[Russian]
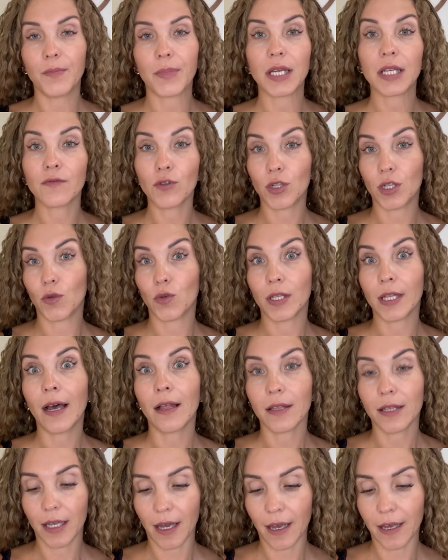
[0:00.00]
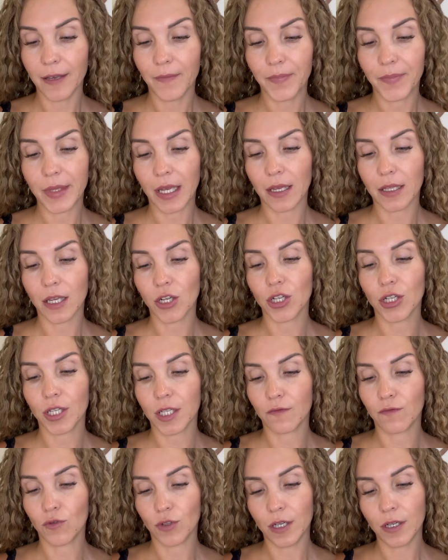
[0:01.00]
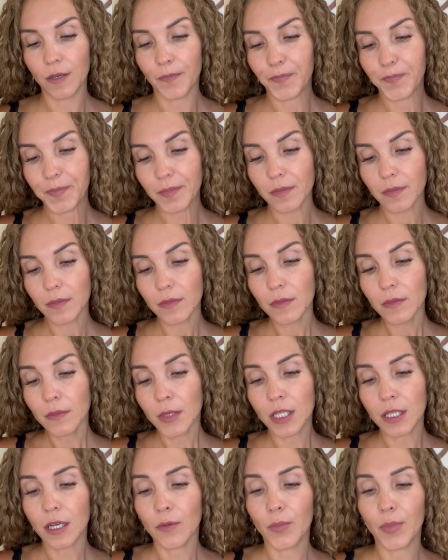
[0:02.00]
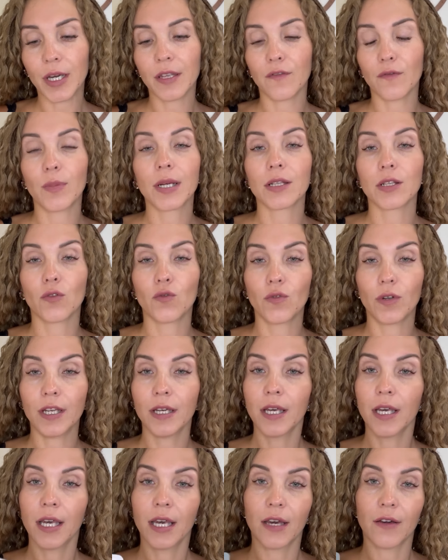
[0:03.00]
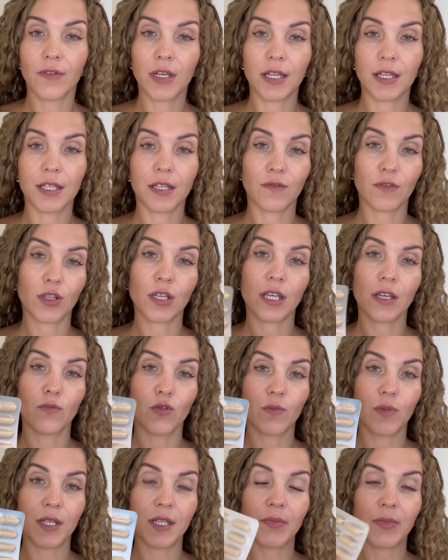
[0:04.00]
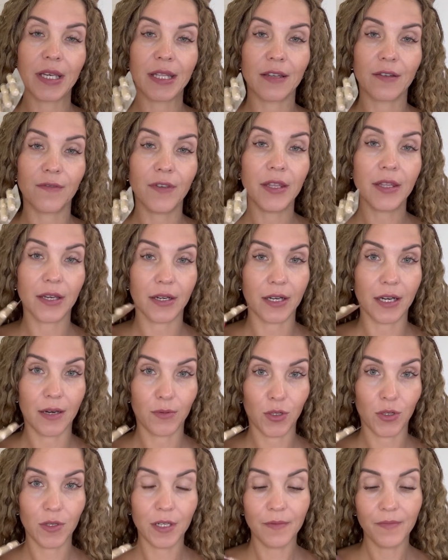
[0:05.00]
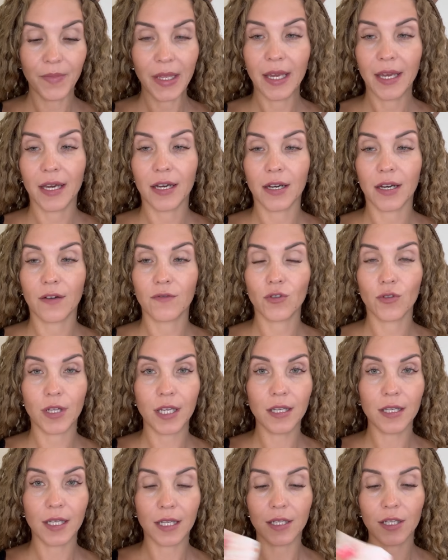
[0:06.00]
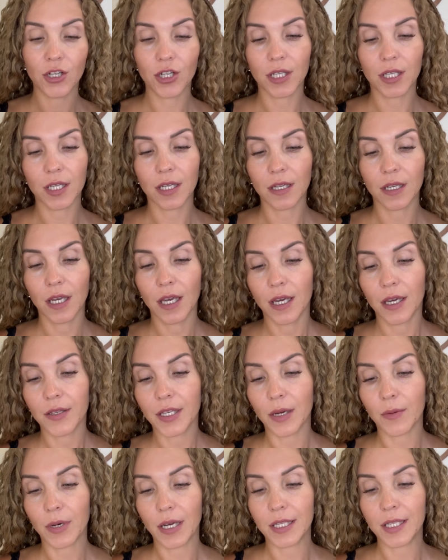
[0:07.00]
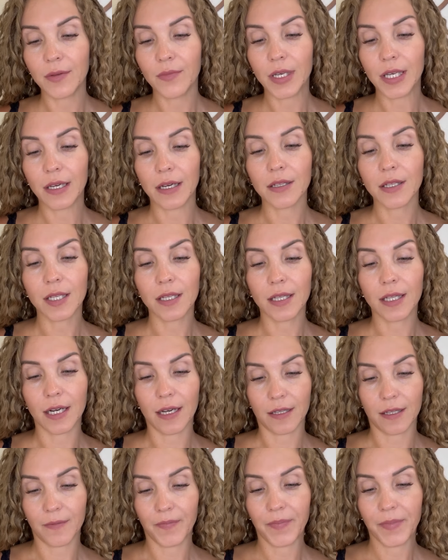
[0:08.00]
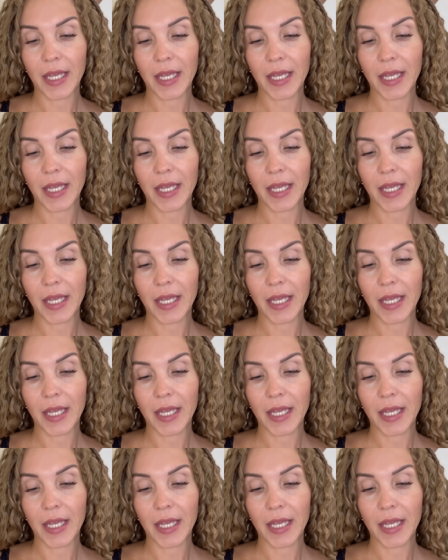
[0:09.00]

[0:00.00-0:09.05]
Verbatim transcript: Производится он на Алтае, на наших заводах компании в Барнауле. Выглядит вот таким образом. Это фитокапсулы. А, внутри содержится необходимый концентрат.